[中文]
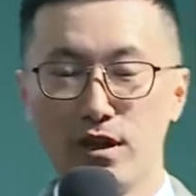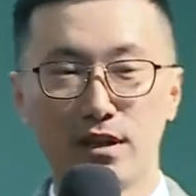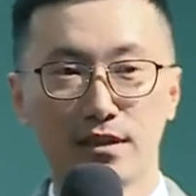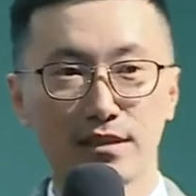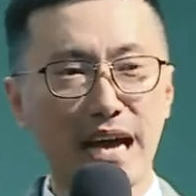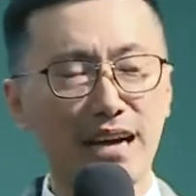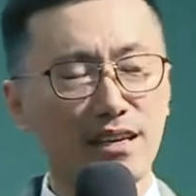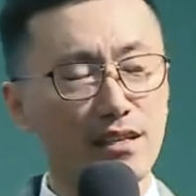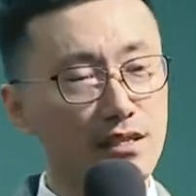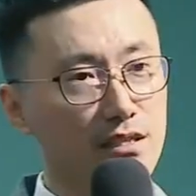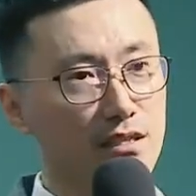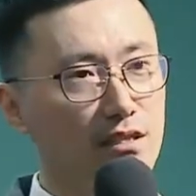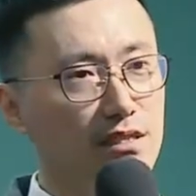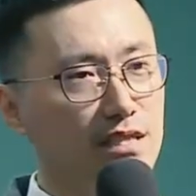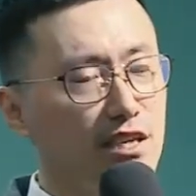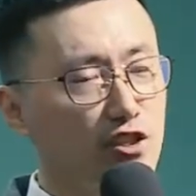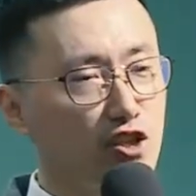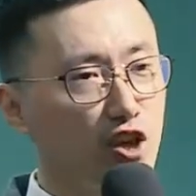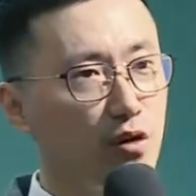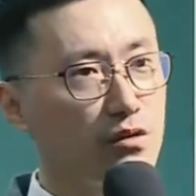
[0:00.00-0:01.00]
当时在
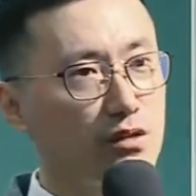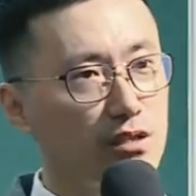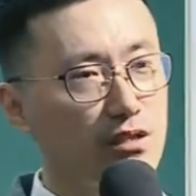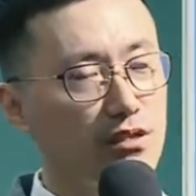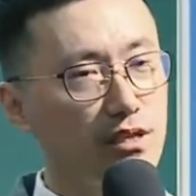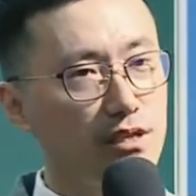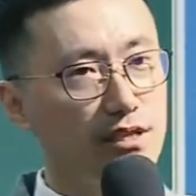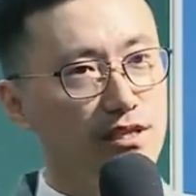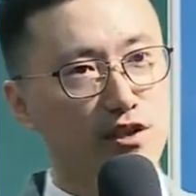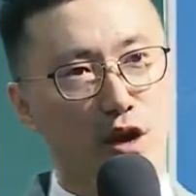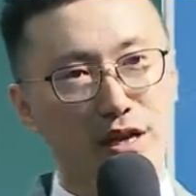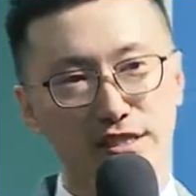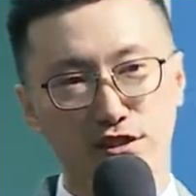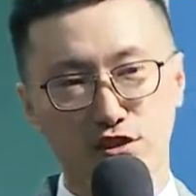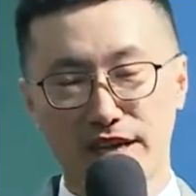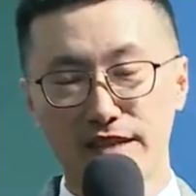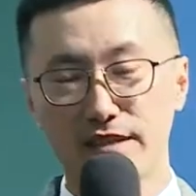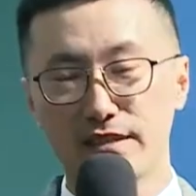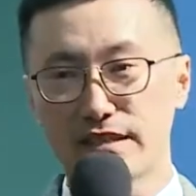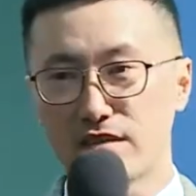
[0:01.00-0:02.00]
从事这些
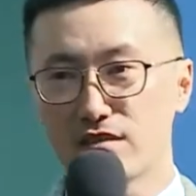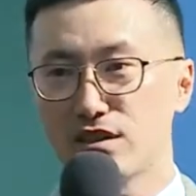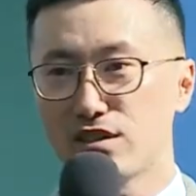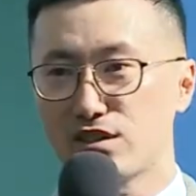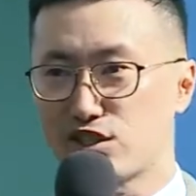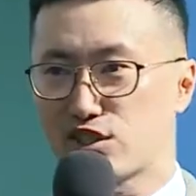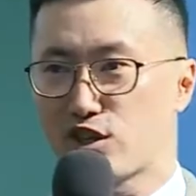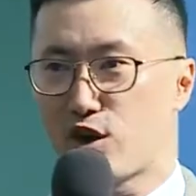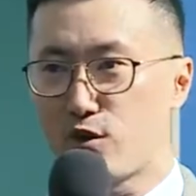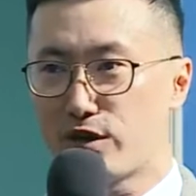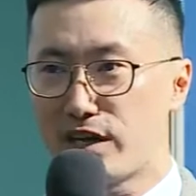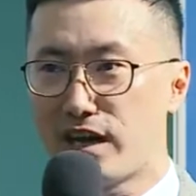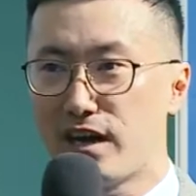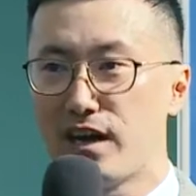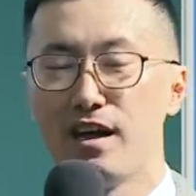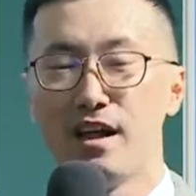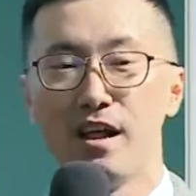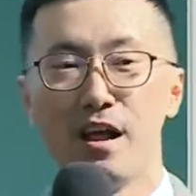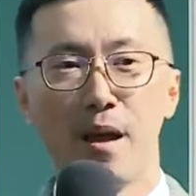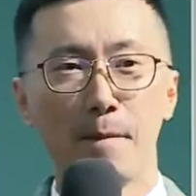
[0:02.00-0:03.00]
传销的时候呢，
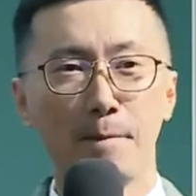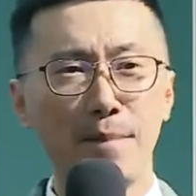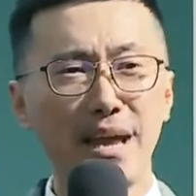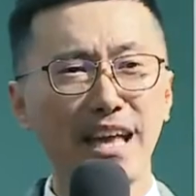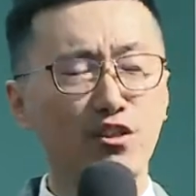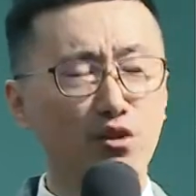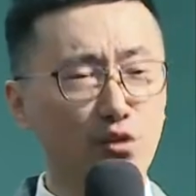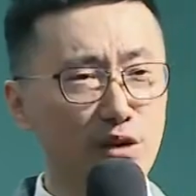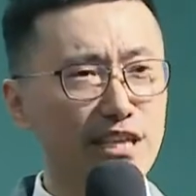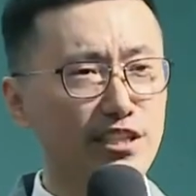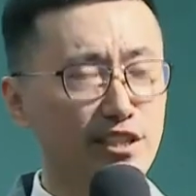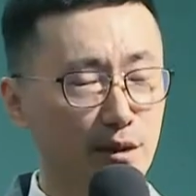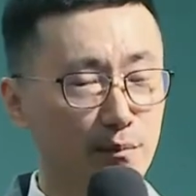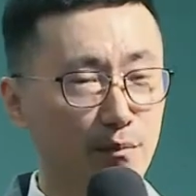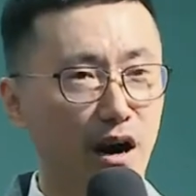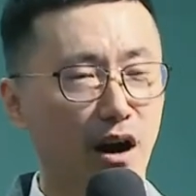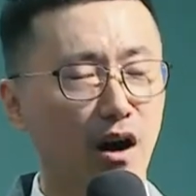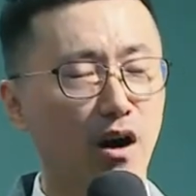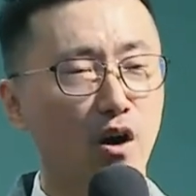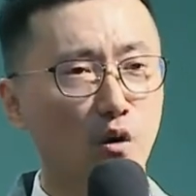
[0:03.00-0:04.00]
面对什
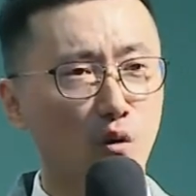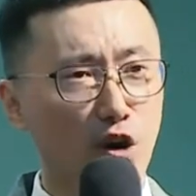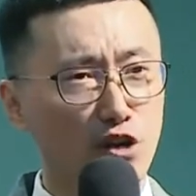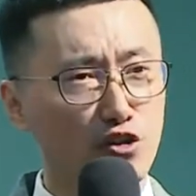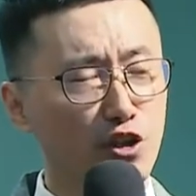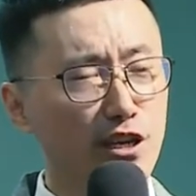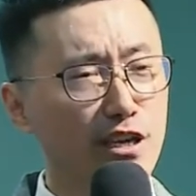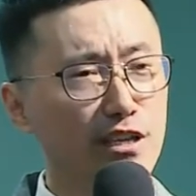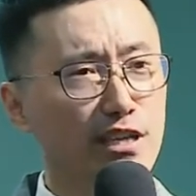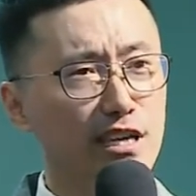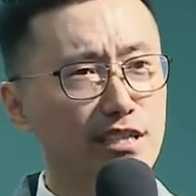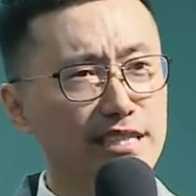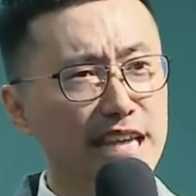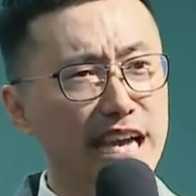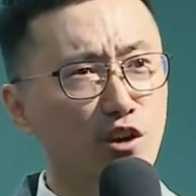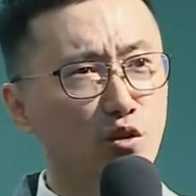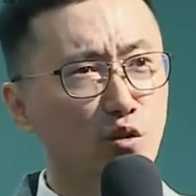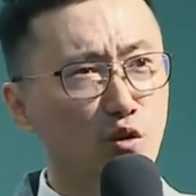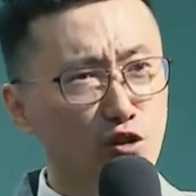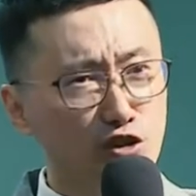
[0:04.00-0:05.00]
么？我觉得在
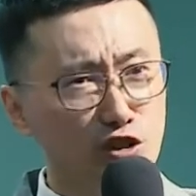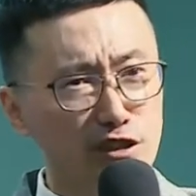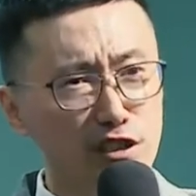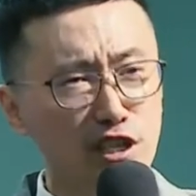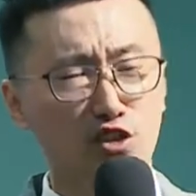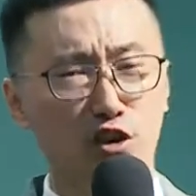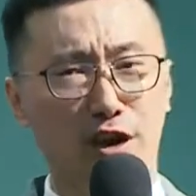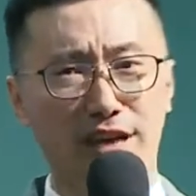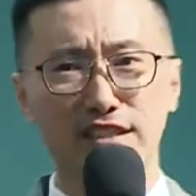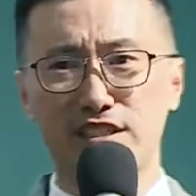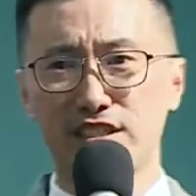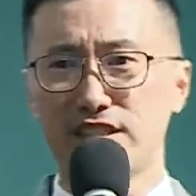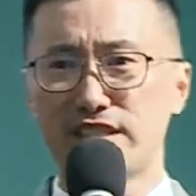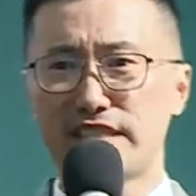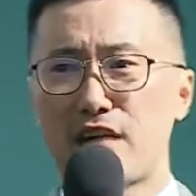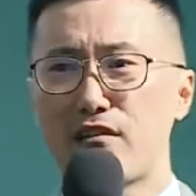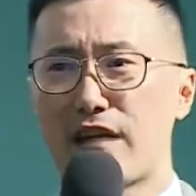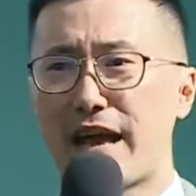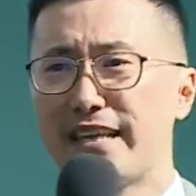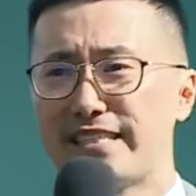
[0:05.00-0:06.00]
过去的传直
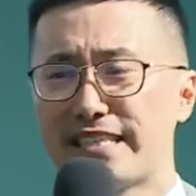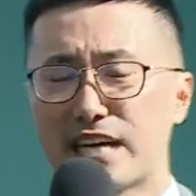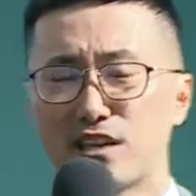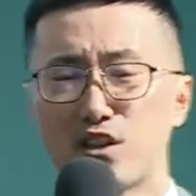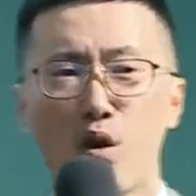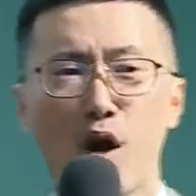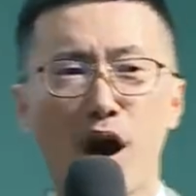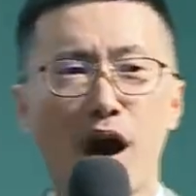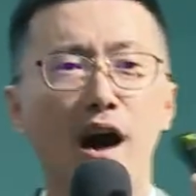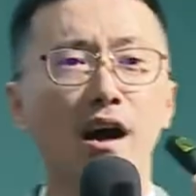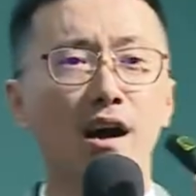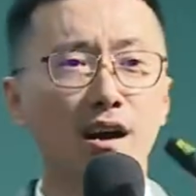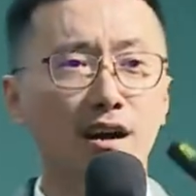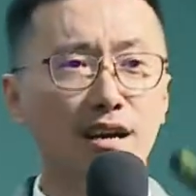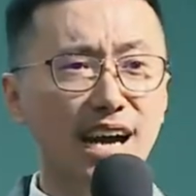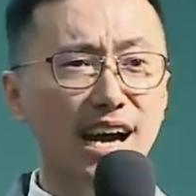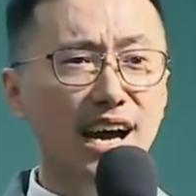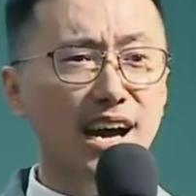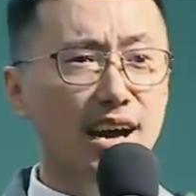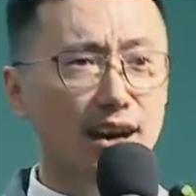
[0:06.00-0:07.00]
销来讲的话，
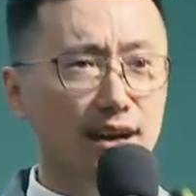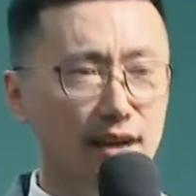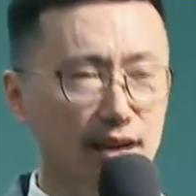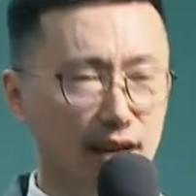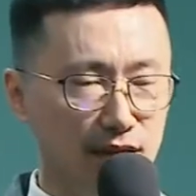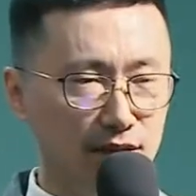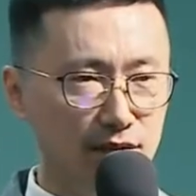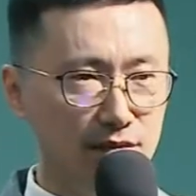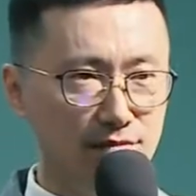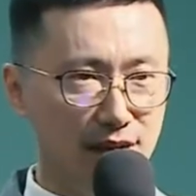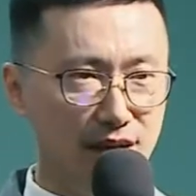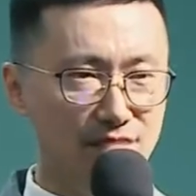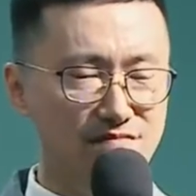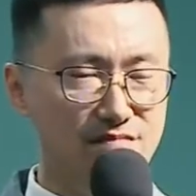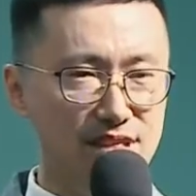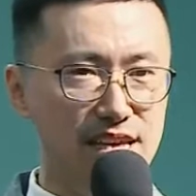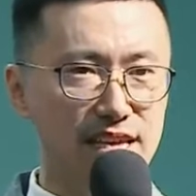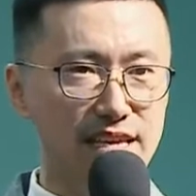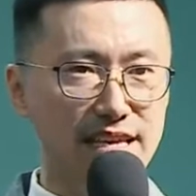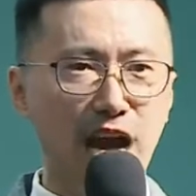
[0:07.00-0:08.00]
个人能
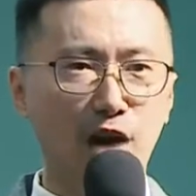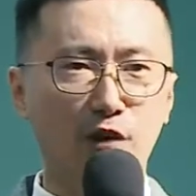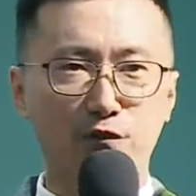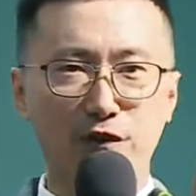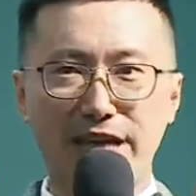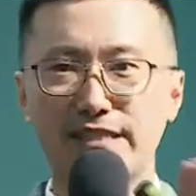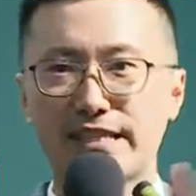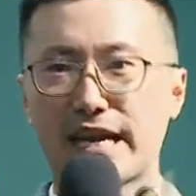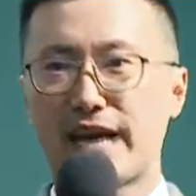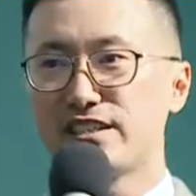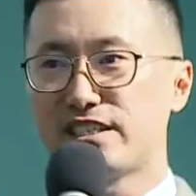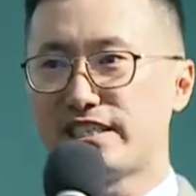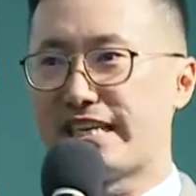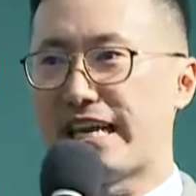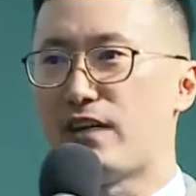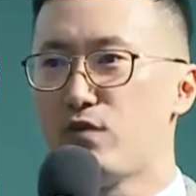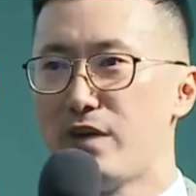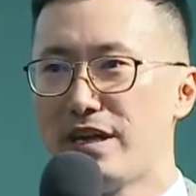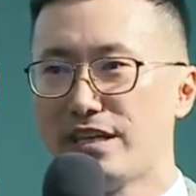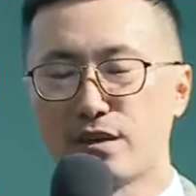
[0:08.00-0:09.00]
力要非常
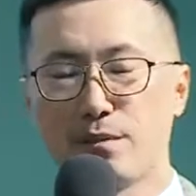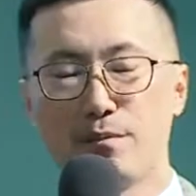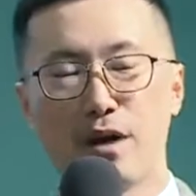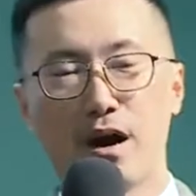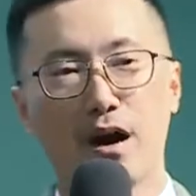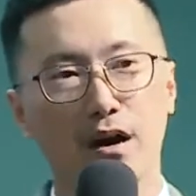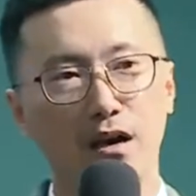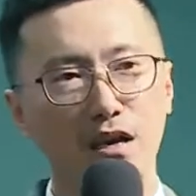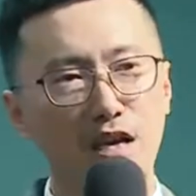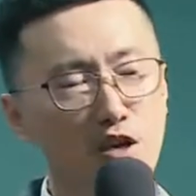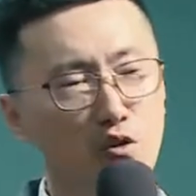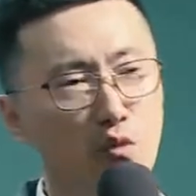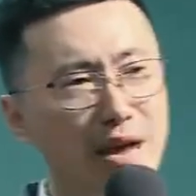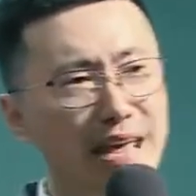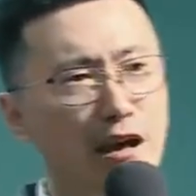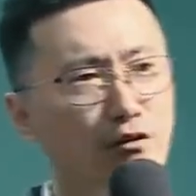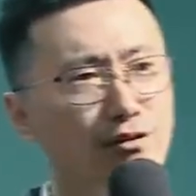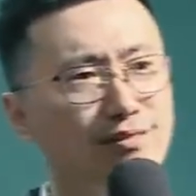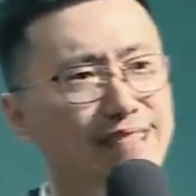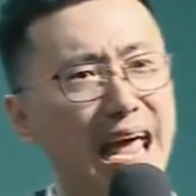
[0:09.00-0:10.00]
强。为什么？因为
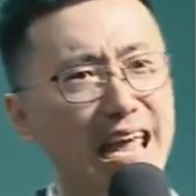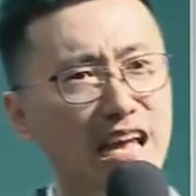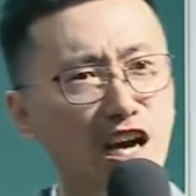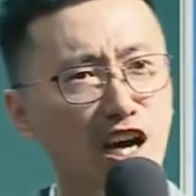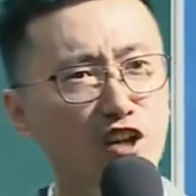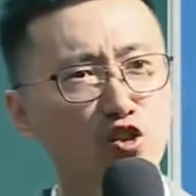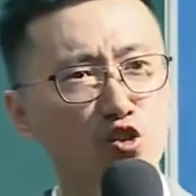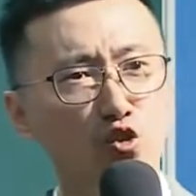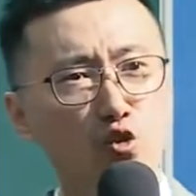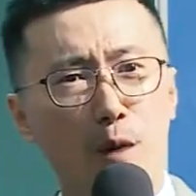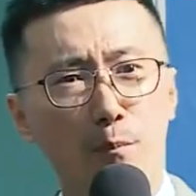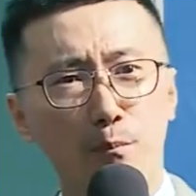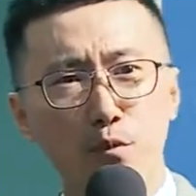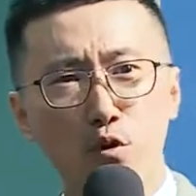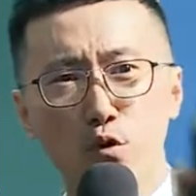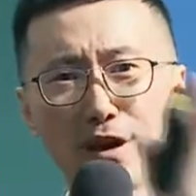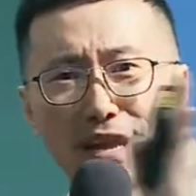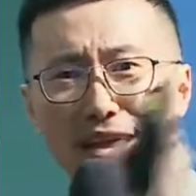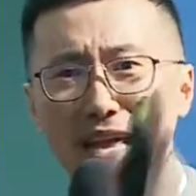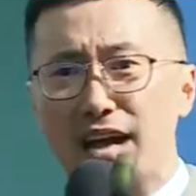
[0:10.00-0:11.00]
要带很多
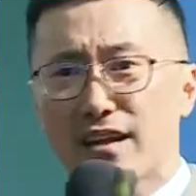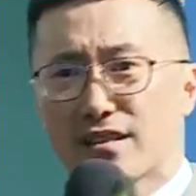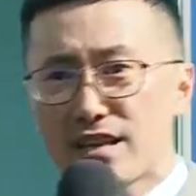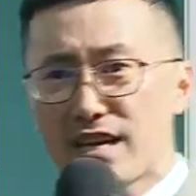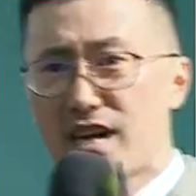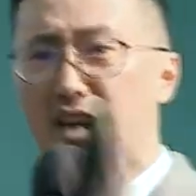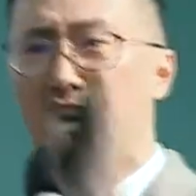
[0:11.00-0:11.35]
不一样的